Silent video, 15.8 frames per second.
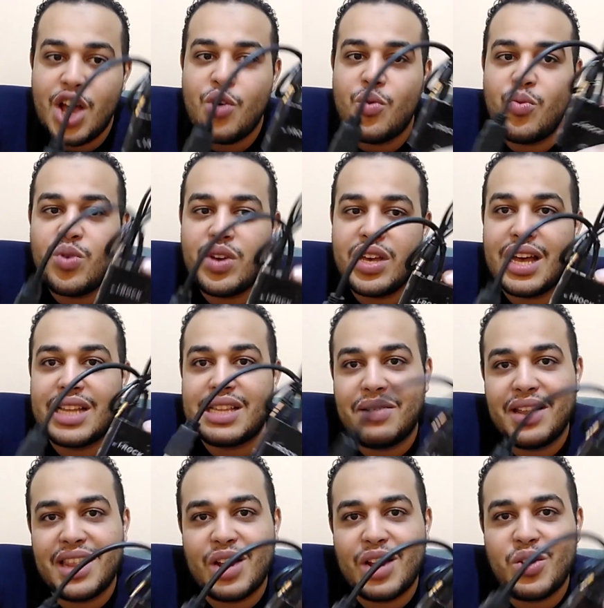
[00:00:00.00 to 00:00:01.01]

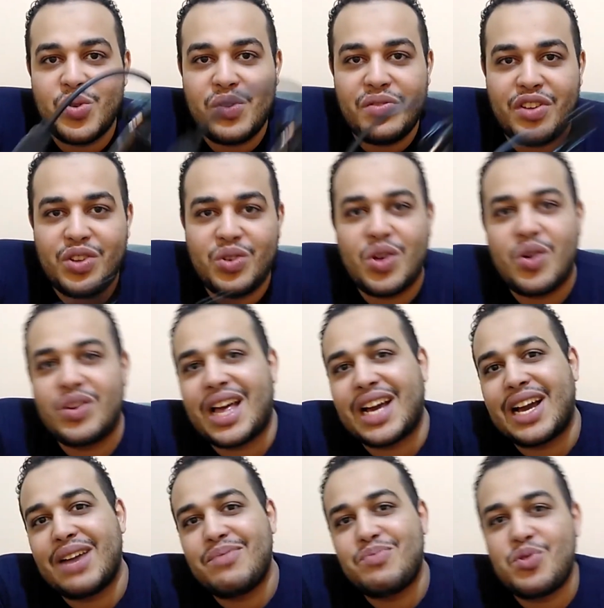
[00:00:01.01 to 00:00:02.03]
واتمنى يكون الفيديو ده
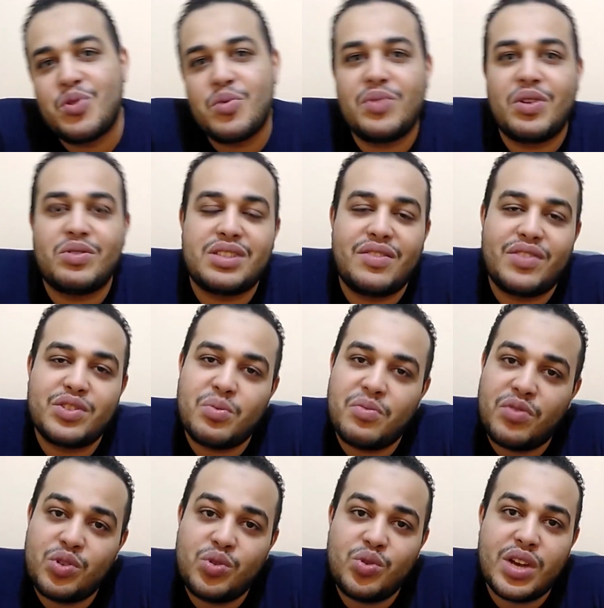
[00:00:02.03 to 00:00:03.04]
عجبكم لو استفدتم من
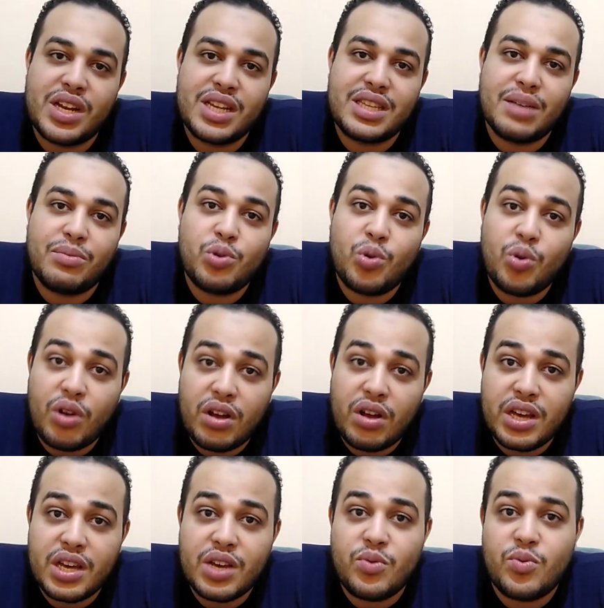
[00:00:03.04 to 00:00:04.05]
الفيديو يا ريت تعملوا له
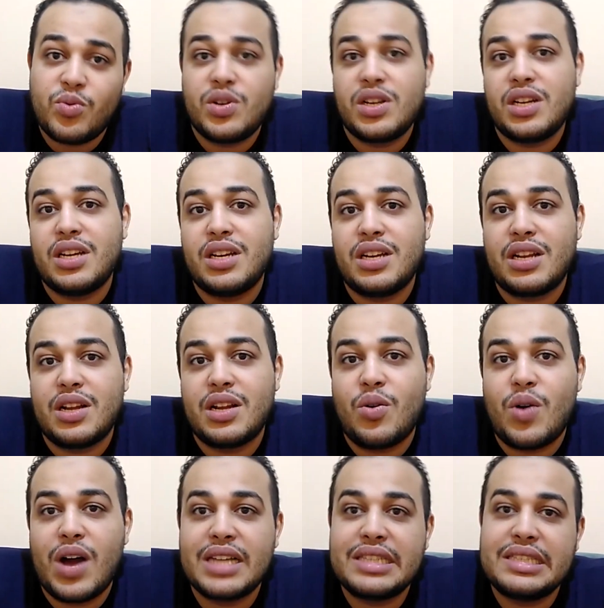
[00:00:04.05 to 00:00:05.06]
لايك ولو
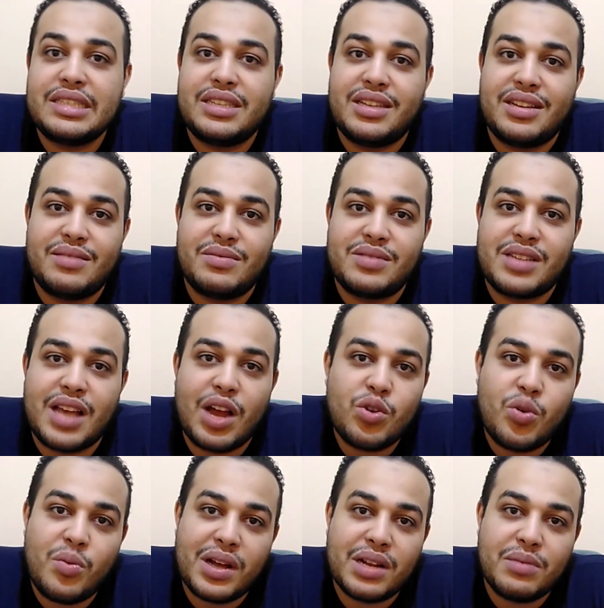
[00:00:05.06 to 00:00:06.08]
حد
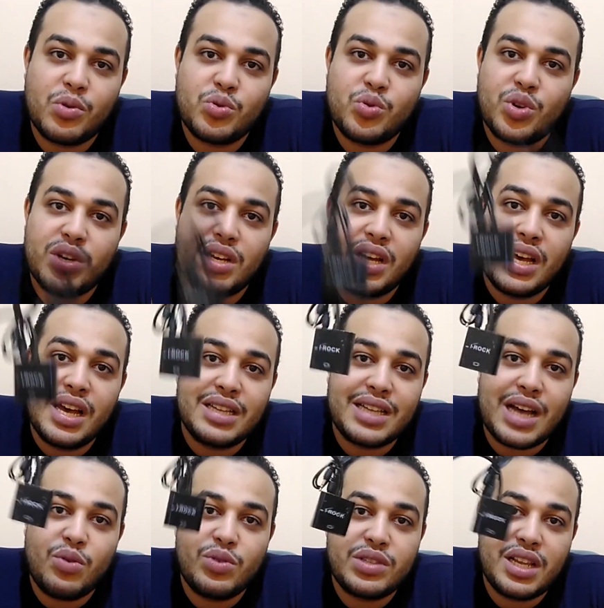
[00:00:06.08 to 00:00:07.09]
سالكم على موضوع
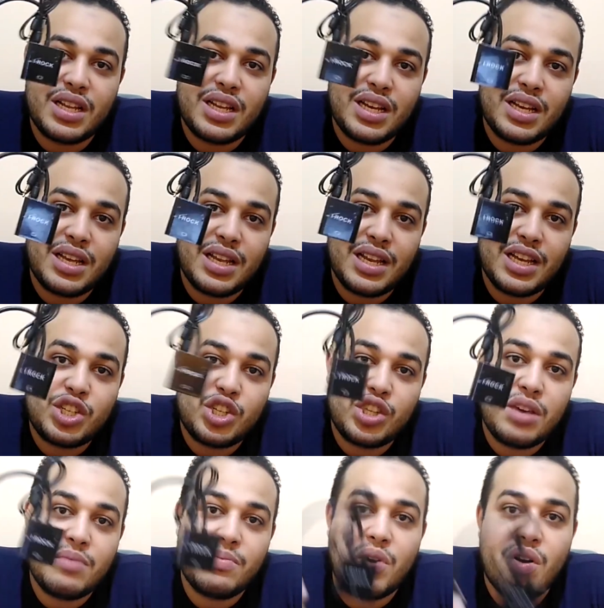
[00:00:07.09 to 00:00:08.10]
تحويل اي
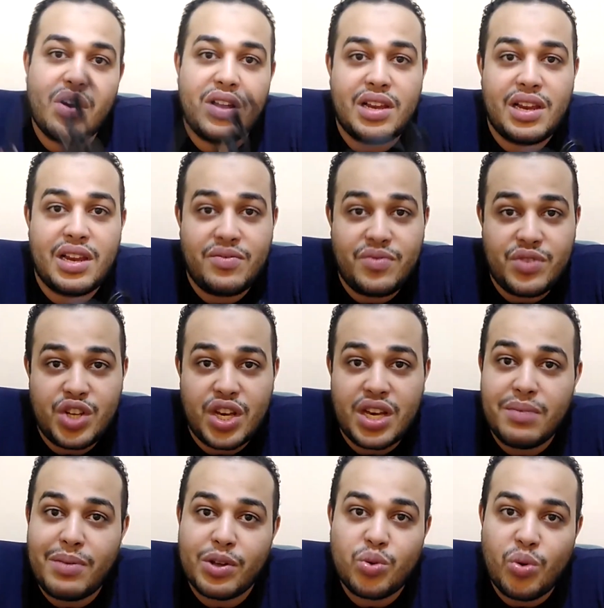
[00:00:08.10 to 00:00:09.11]
للفي جي اي
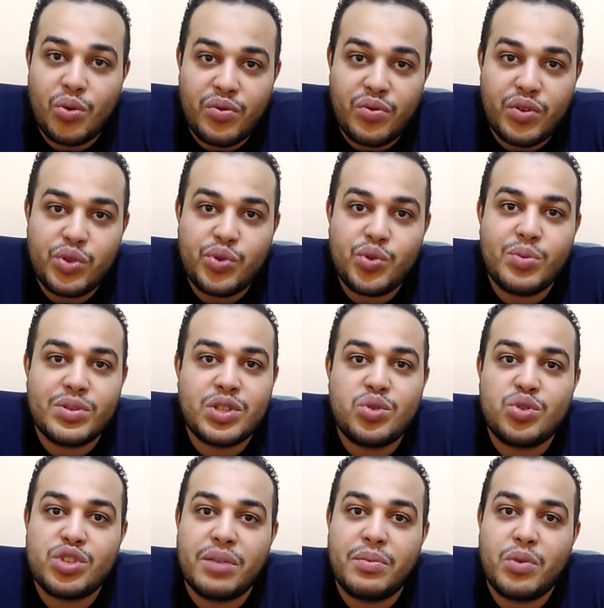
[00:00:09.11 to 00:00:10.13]
ابعتوا له الفيديو ما
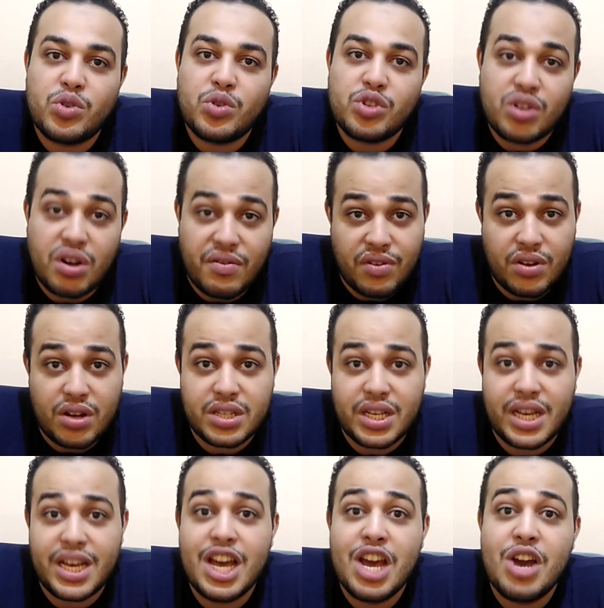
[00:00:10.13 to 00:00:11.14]
تنسوش تعملوا اشتراك في
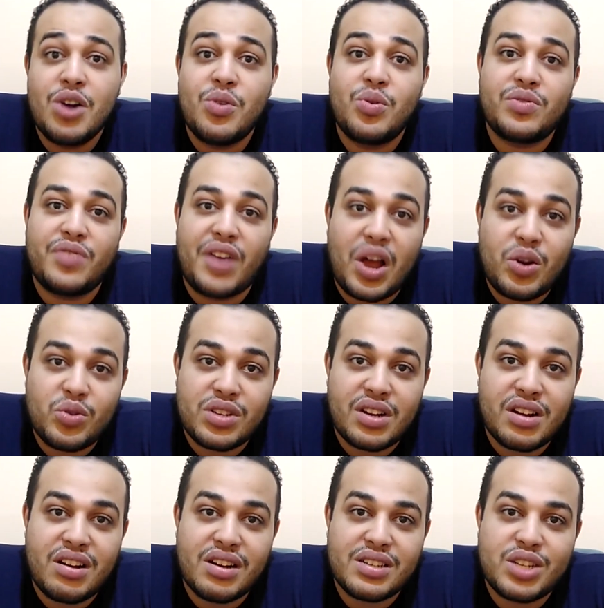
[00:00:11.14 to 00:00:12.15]
القناه وتفعلوا زر
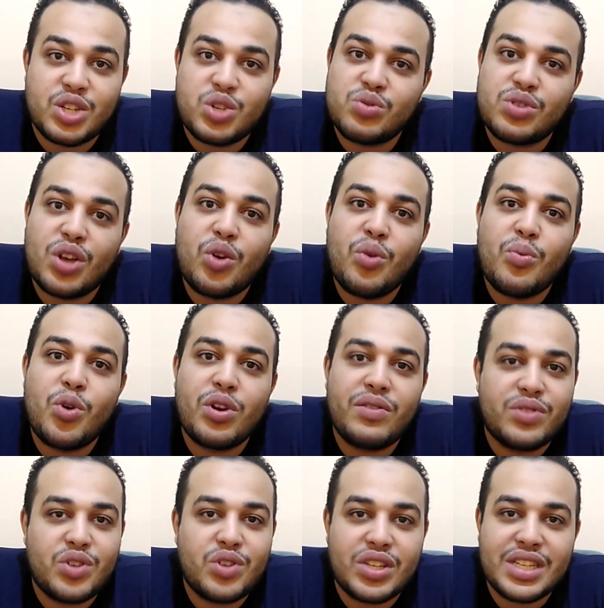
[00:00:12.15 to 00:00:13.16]
الجرس عشان يوصلكم كل
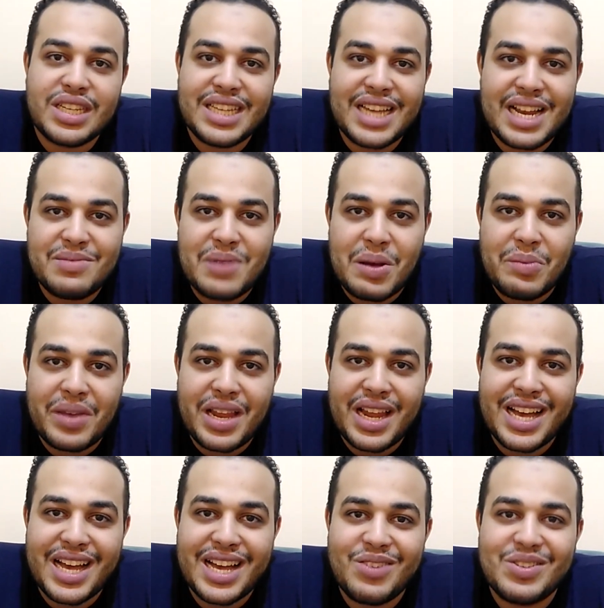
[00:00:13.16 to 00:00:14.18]
الفيديوهات الجديده اللي
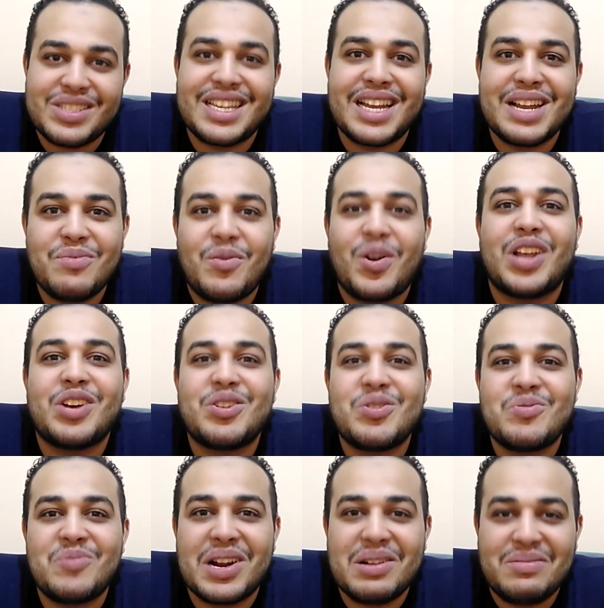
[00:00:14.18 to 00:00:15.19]
بعملها والسلام عليكم
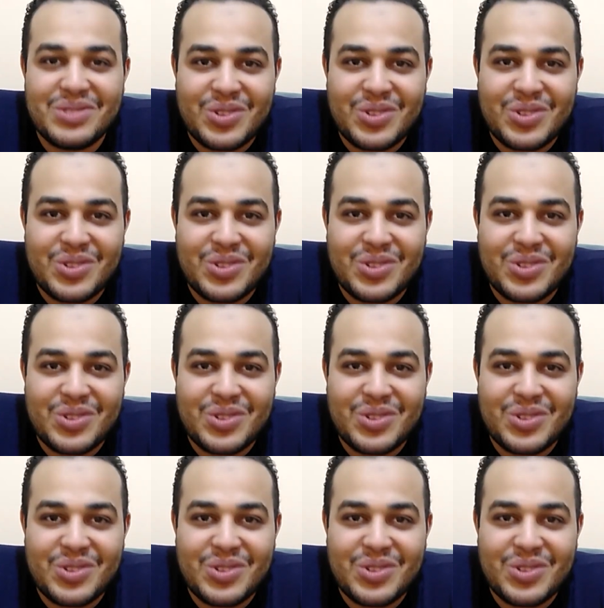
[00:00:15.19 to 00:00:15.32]
ورحمه